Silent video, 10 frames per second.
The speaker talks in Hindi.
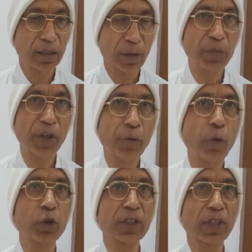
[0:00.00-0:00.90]
अपना
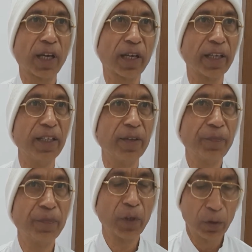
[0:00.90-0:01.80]
फोर्स करेगी
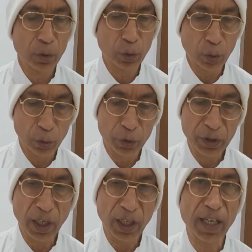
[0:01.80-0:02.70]
तो
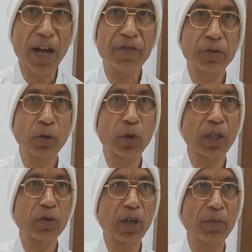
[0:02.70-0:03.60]
उसका ग्राफ थोड़ा
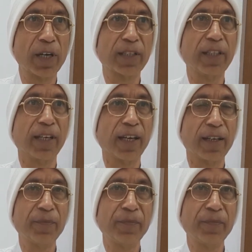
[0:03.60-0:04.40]
थोड़ा बढ़ते गया